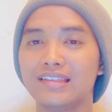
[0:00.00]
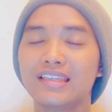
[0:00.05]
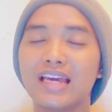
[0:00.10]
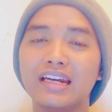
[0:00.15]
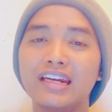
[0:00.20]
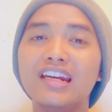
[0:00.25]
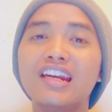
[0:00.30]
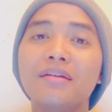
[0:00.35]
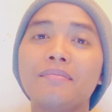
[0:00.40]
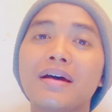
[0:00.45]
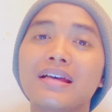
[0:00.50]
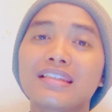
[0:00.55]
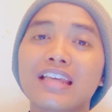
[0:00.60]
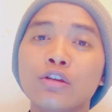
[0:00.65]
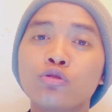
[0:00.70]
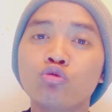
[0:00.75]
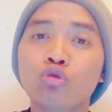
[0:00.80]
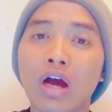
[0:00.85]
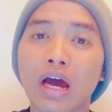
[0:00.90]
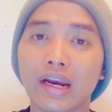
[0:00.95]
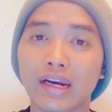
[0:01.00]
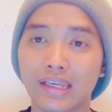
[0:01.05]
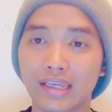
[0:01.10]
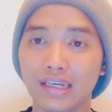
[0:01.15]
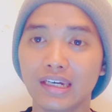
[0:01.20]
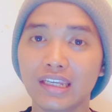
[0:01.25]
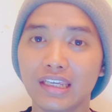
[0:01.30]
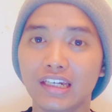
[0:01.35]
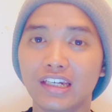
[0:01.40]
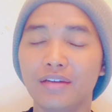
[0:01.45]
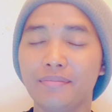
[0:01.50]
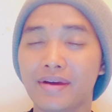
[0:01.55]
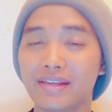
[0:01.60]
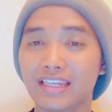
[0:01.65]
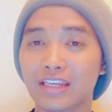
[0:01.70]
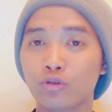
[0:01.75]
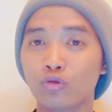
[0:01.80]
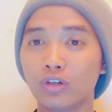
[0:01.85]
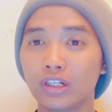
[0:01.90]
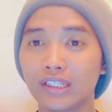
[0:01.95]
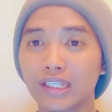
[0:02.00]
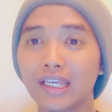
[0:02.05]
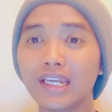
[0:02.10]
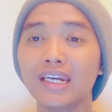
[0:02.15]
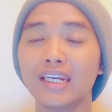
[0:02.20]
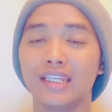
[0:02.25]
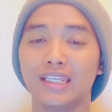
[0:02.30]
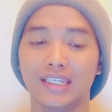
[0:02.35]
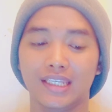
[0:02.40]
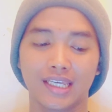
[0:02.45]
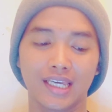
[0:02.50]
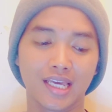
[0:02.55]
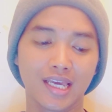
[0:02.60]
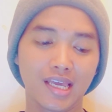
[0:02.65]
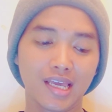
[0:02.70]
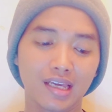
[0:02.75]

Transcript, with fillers: Jadi di masa sukar ini, di masa sulit ini,